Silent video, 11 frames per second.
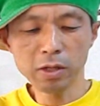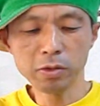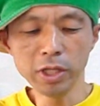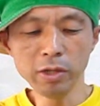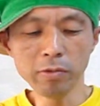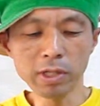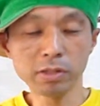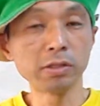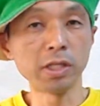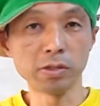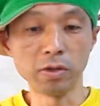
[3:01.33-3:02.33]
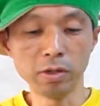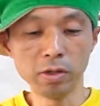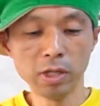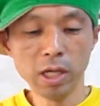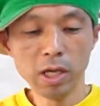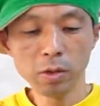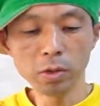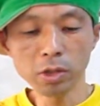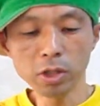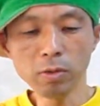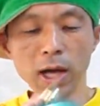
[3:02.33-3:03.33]
からグリーンはつくでしょ
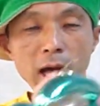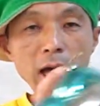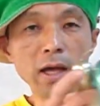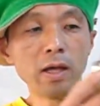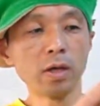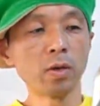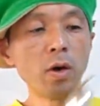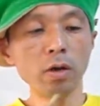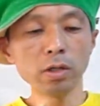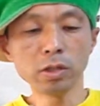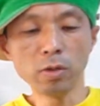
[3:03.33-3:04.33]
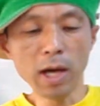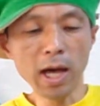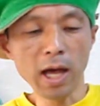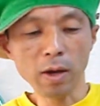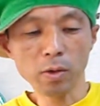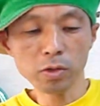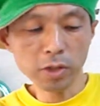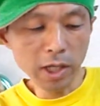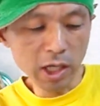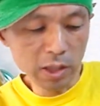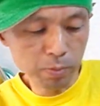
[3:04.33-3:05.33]
今度はゴールドはこの
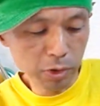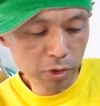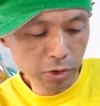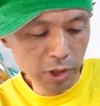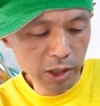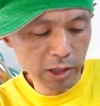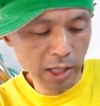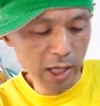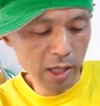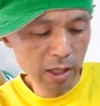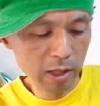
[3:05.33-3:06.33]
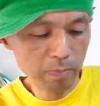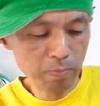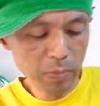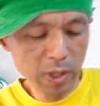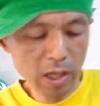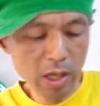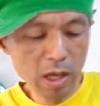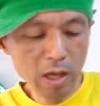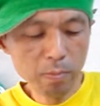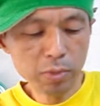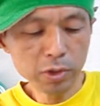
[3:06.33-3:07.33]
中にプットインね
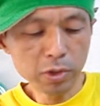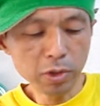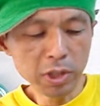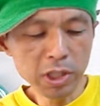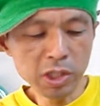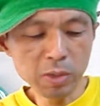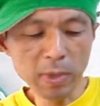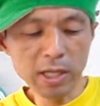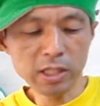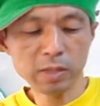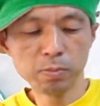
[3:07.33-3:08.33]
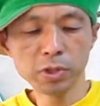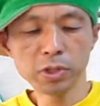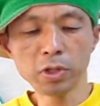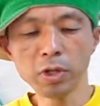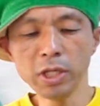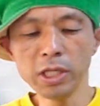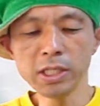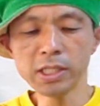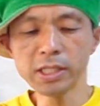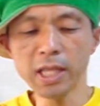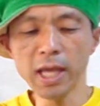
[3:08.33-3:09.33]
プットインしますプットイン
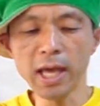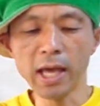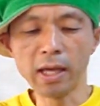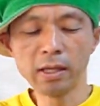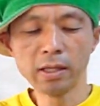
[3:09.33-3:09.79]
して